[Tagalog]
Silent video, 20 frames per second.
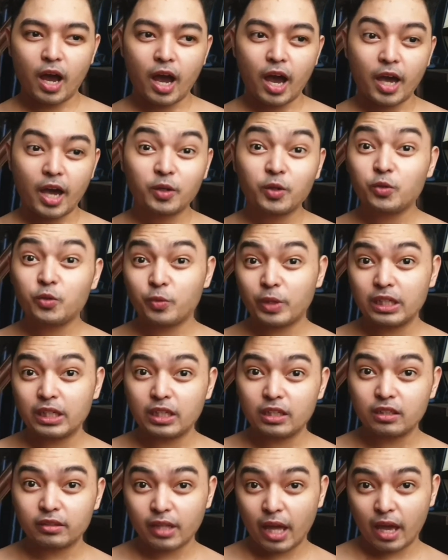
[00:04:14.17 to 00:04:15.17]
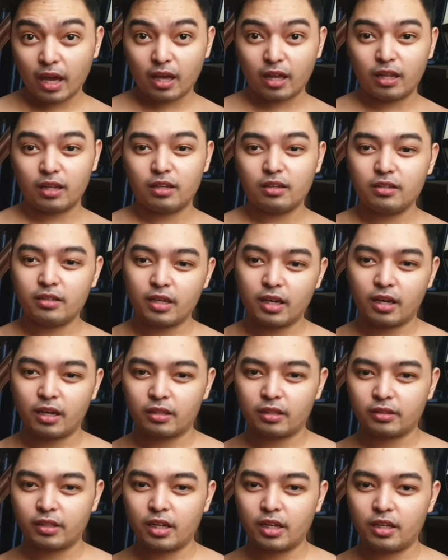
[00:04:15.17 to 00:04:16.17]
I could really tell
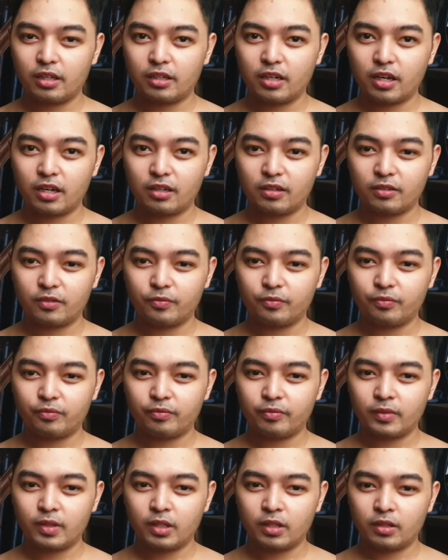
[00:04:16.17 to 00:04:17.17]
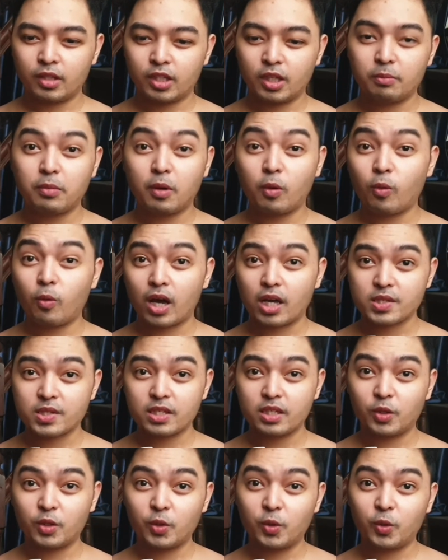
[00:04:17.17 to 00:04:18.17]
na talagang
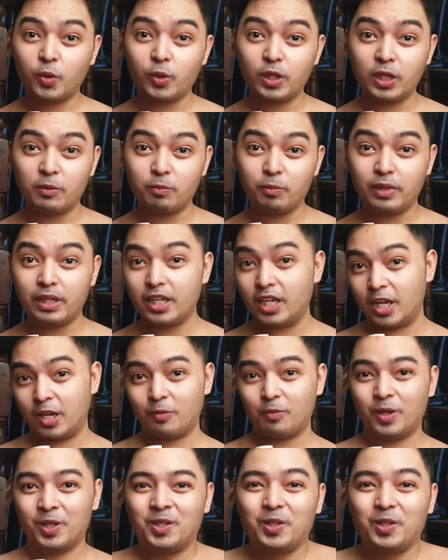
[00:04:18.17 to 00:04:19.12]
nabawasan ng kulimlim,